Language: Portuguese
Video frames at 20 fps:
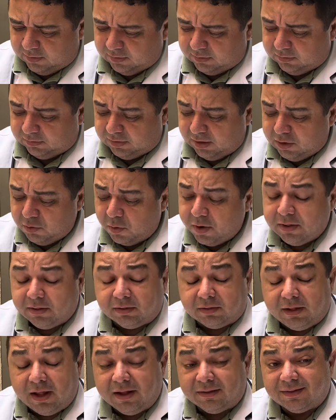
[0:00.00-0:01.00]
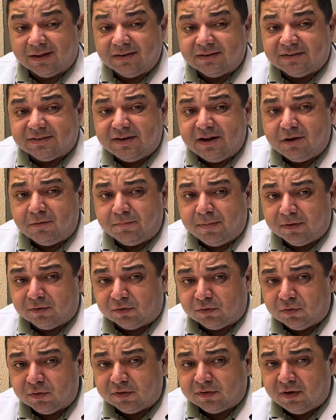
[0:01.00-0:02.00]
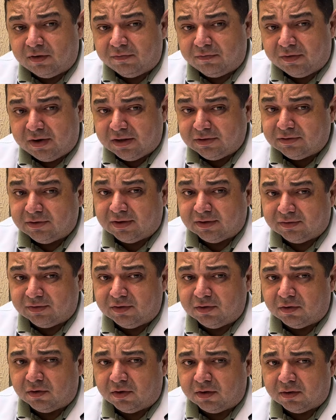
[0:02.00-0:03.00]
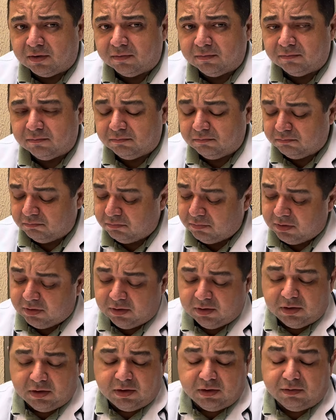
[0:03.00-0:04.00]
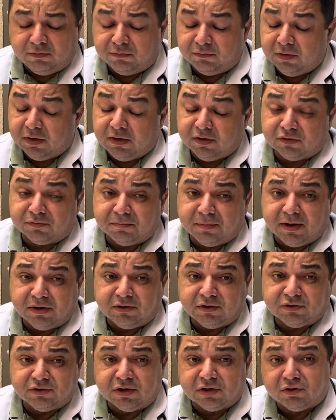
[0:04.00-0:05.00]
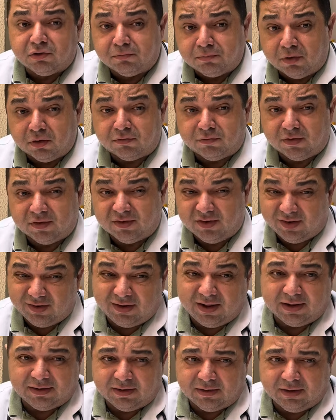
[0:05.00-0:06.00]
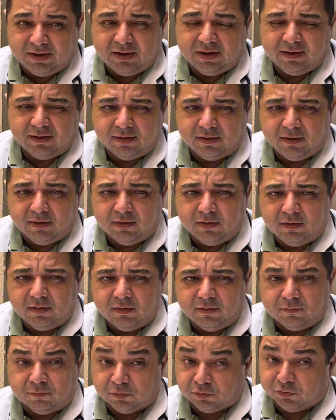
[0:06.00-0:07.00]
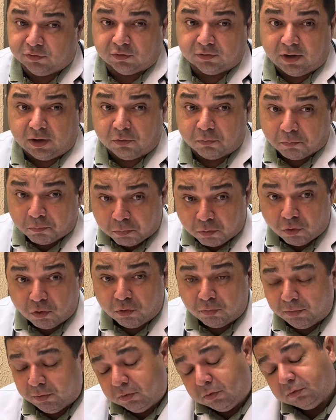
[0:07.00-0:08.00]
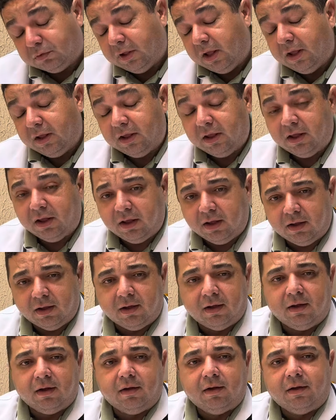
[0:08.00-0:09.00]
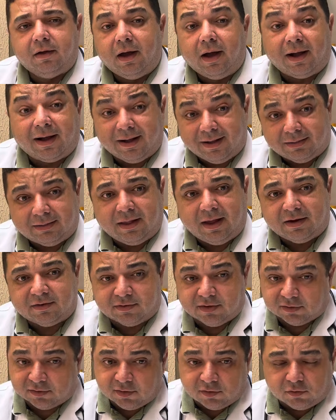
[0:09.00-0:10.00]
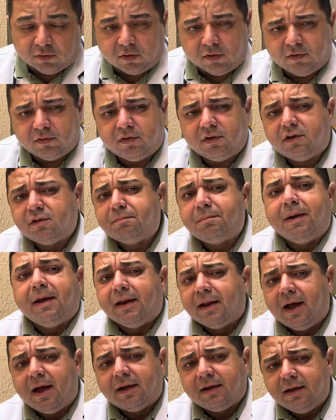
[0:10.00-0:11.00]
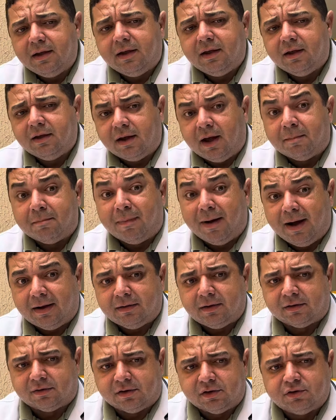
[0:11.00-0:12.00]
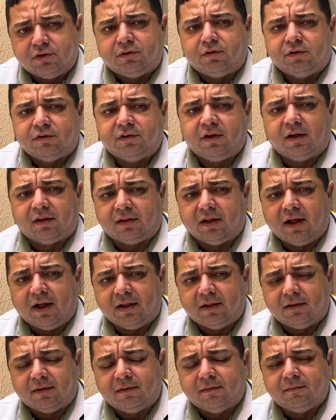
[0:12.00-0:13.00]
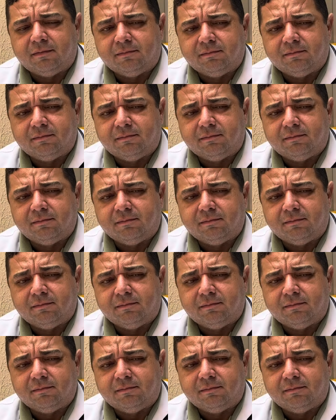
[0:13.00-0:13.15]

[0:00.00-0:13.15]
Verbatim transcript: Tem 85 pessoas na frente da senhora. Esse exame custa mil reais, eu não nada, tenho né? condições. Funcionário público tem que acatar as decisões e esperar que a máquina seja consertada. Como é que pode?